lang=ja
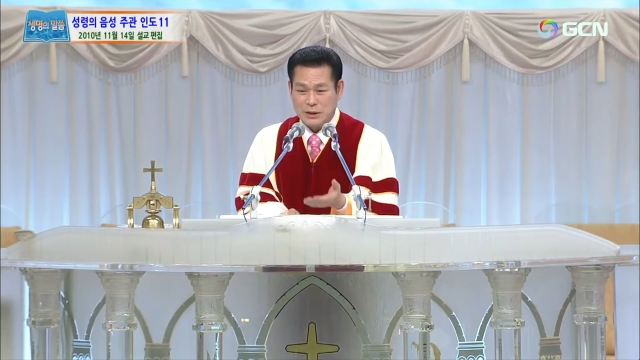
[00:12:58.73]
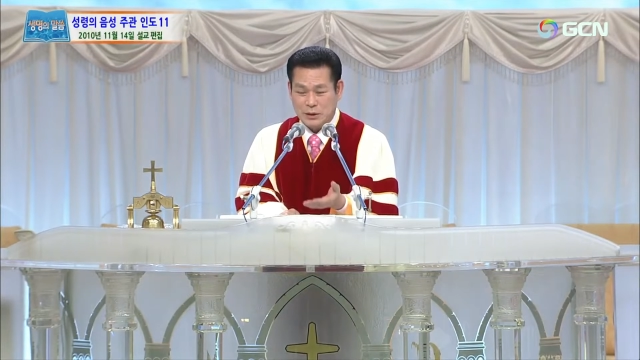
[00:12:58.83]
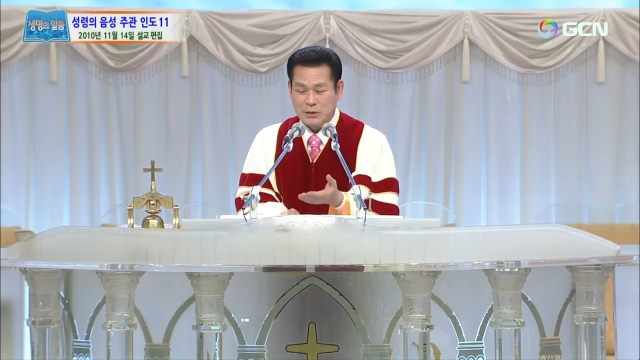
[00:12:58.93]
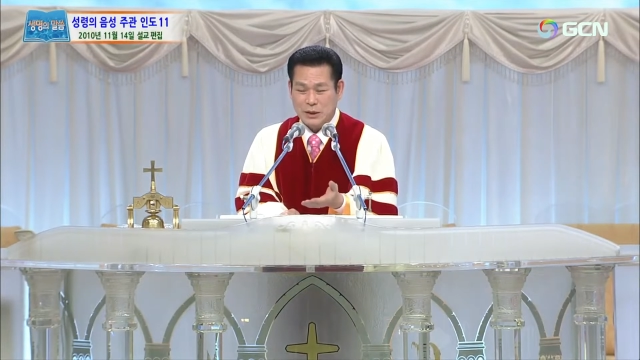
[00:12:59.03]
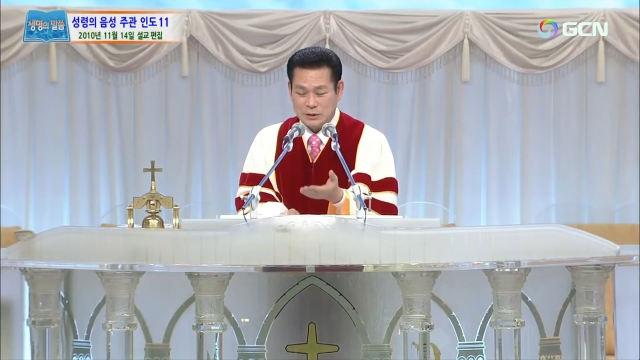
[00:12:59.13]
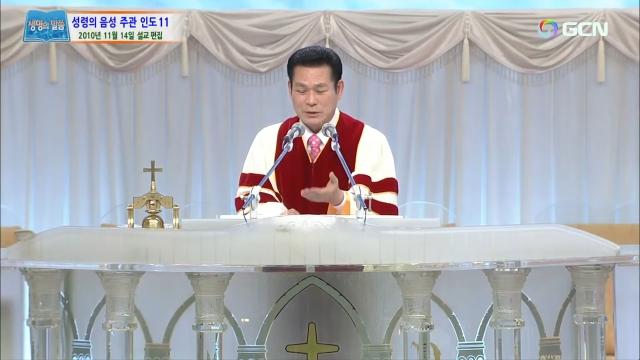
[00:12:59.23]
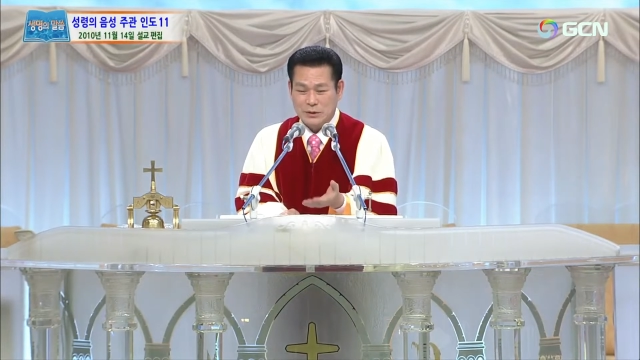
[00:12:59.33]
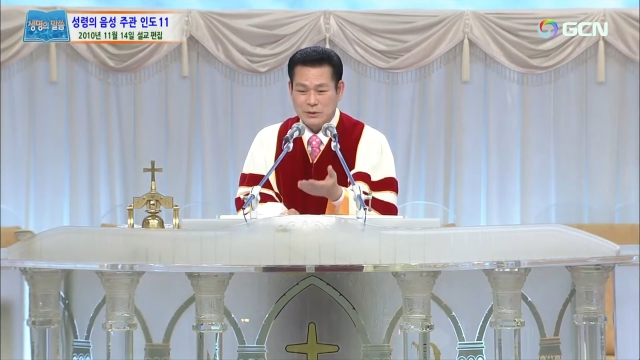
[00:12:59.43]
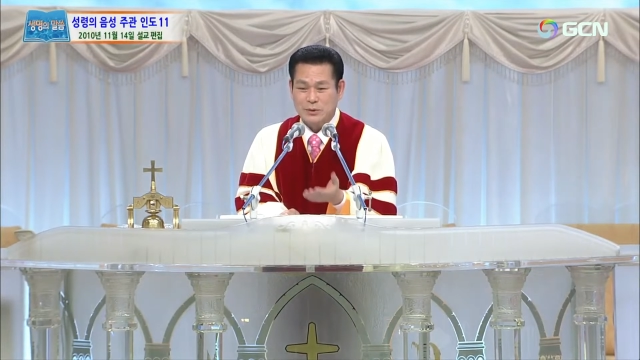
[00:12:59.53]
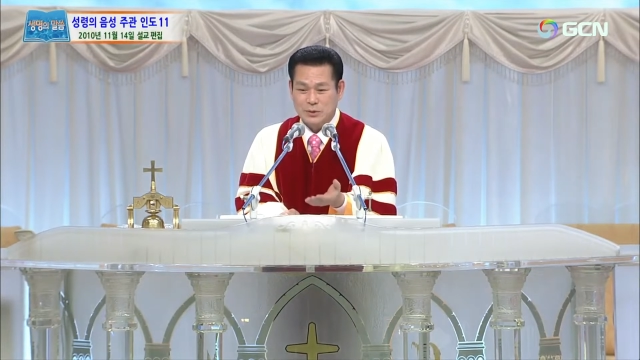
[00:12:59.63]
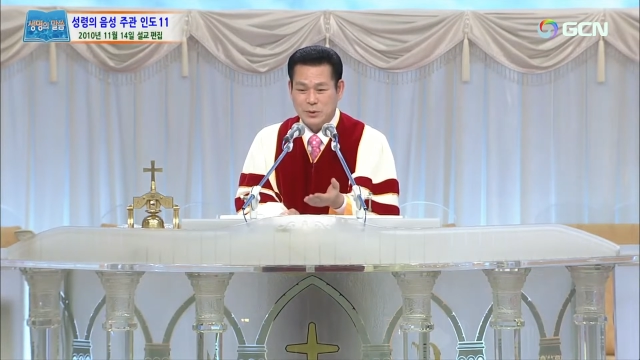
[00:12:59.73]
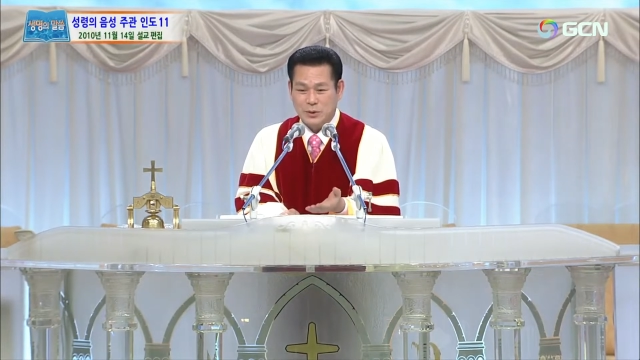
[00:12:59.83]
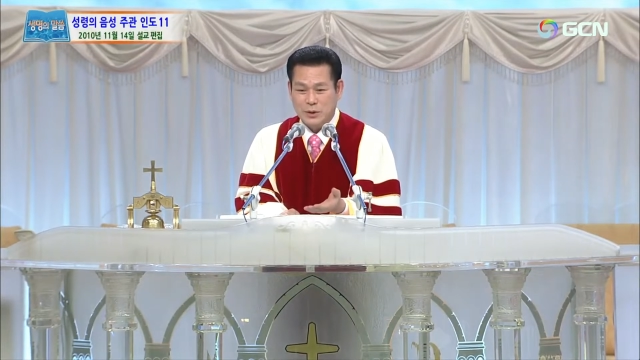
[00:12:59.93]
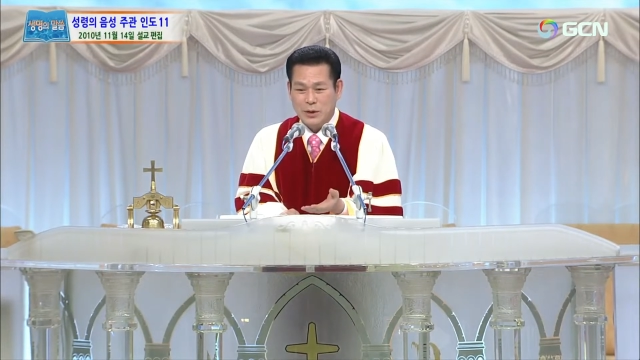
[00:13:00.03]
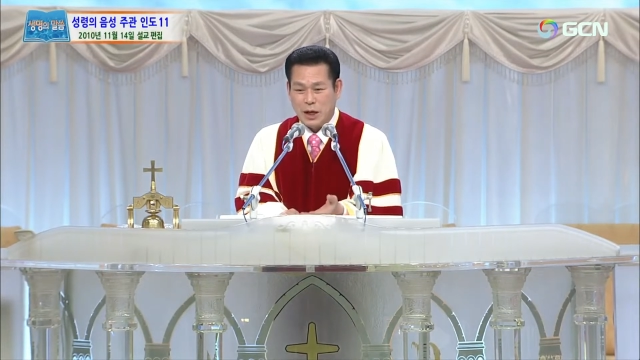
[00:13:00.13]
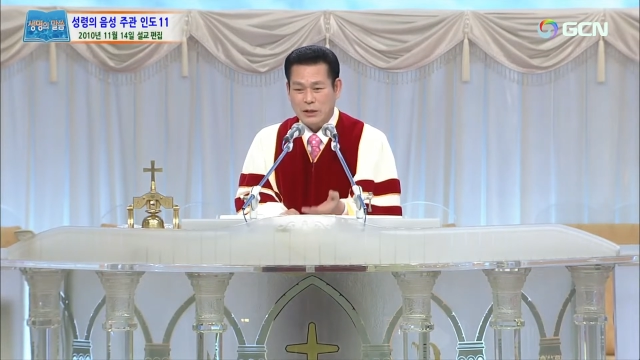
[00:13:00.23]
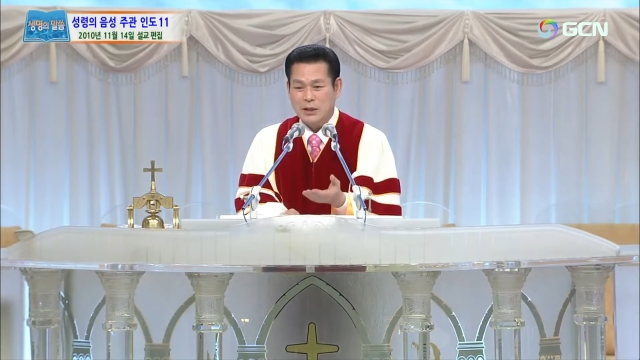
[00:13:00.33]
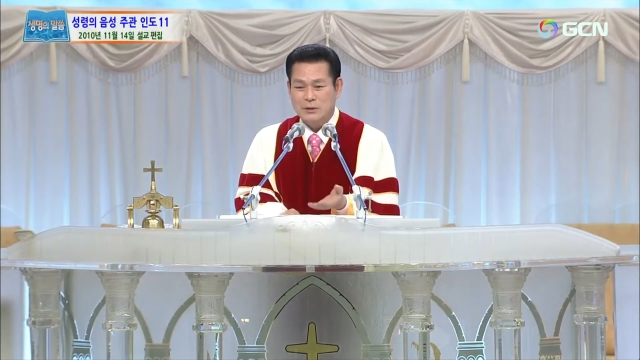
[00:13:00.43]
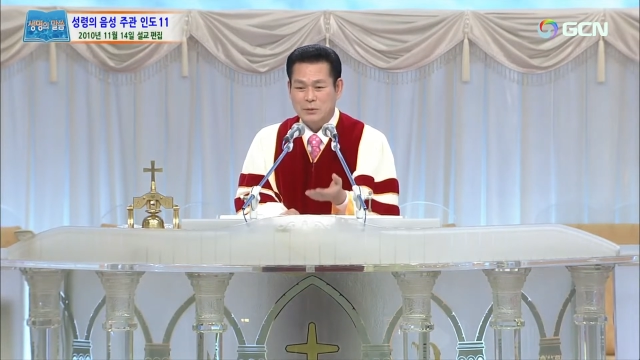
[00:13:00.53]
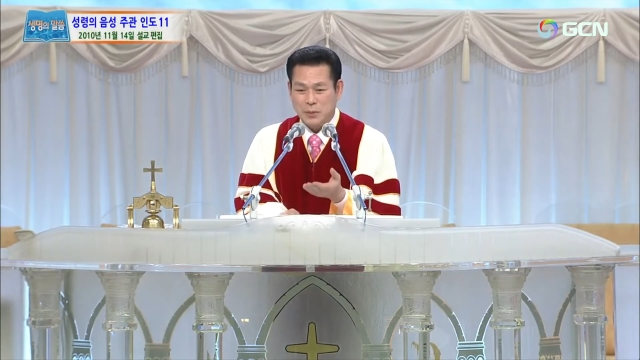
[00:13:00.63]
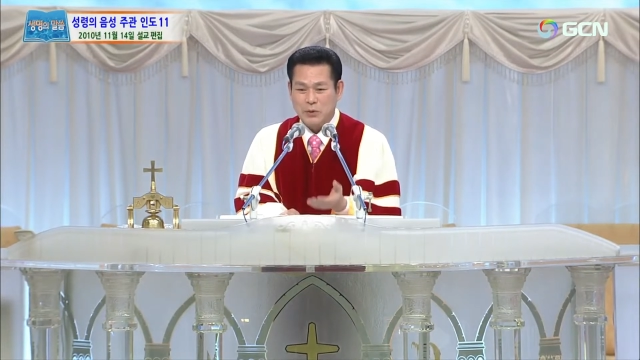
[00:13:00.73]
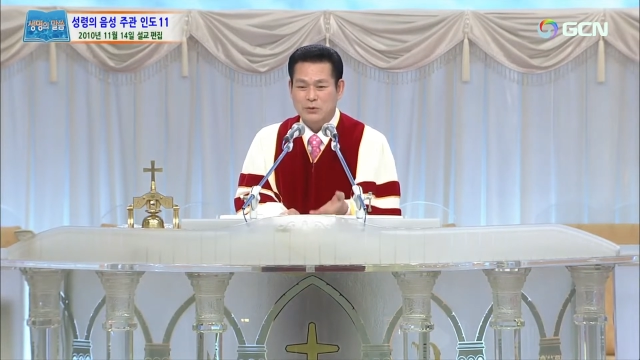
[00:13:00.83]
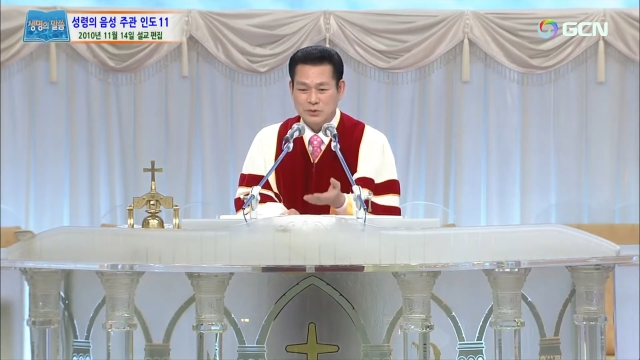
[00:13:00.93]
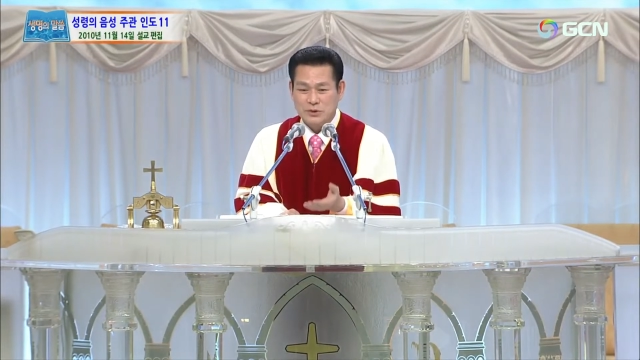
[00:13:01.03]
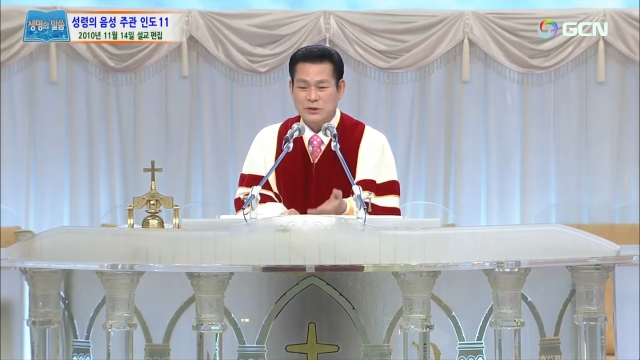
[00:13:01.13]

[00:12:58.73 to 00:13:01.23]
ちになることも神様が祝福してくだ